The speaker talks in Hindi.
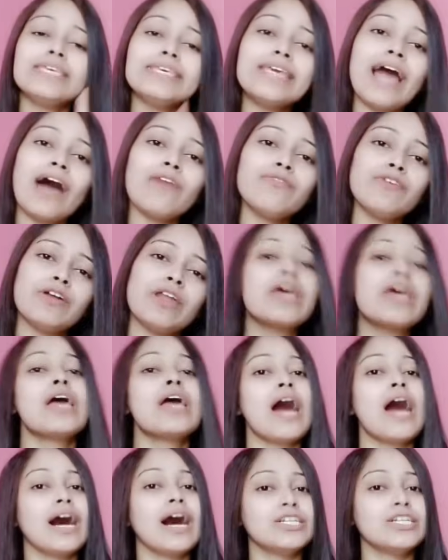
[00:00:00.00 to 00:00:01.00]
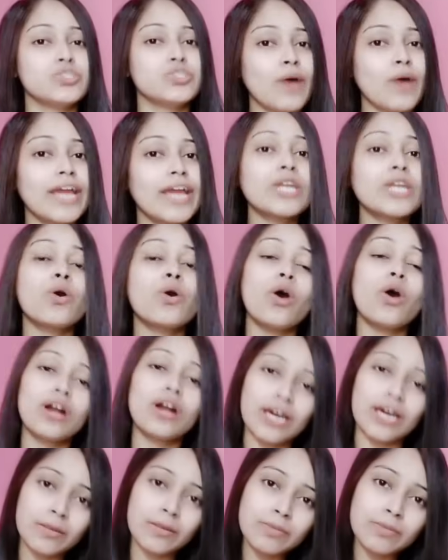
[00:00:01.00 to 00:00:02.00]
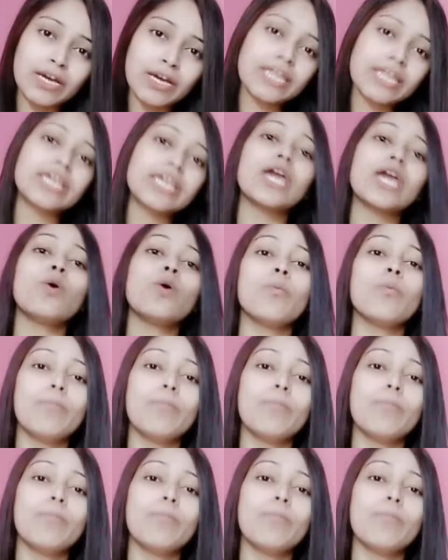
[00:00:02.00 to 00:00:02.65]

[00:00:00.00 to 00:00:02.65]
या फिर अजवाइन को गर्म करके